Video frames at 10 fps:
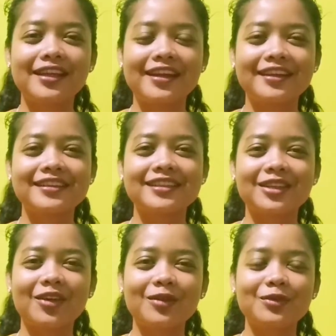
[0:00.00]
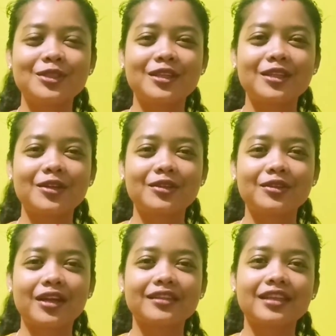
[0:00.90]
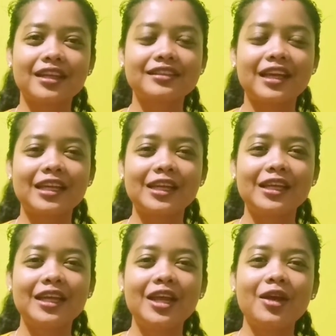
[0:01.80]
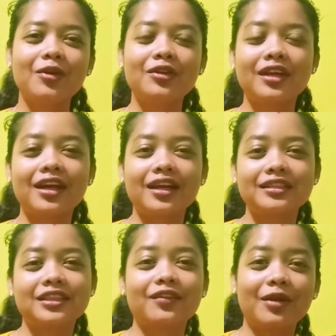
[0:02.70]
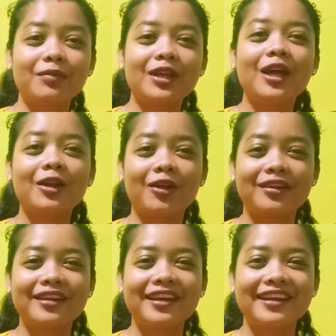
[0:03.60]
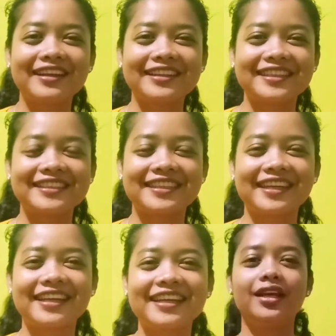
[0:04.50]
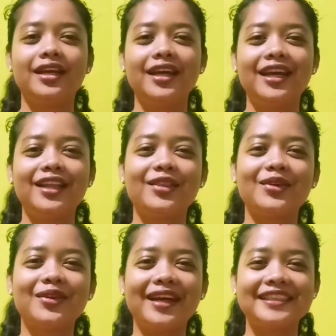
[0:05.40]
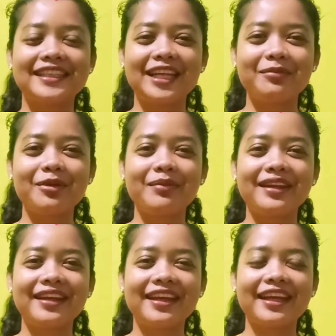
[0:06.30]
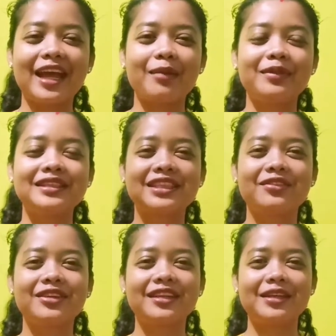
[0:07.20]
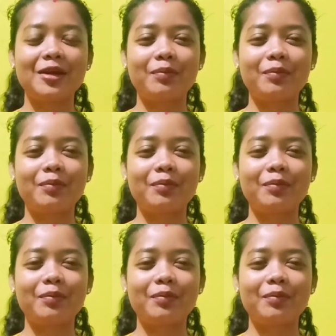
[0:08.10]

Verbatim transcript: क्रिएटर से सवाल पूछने जाओ तो ऐसा लगता है कि उनका जवाब मिलना लॉटरी लगने जैसे है तो ऐसे टाइम में मैंने एक ऐप डिस्कवर किया